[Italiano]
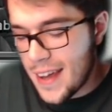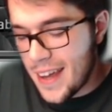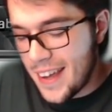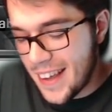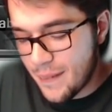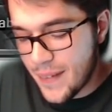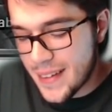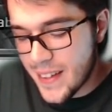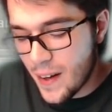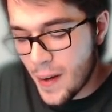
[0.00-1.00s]
e, e
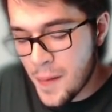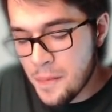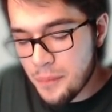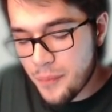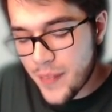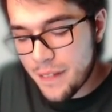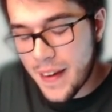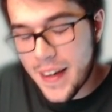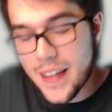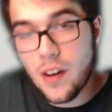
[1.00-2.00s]
metterò a
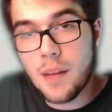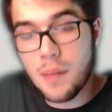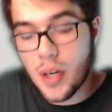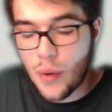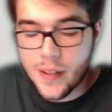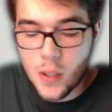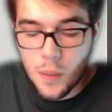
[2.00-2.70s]
fare i golem al 4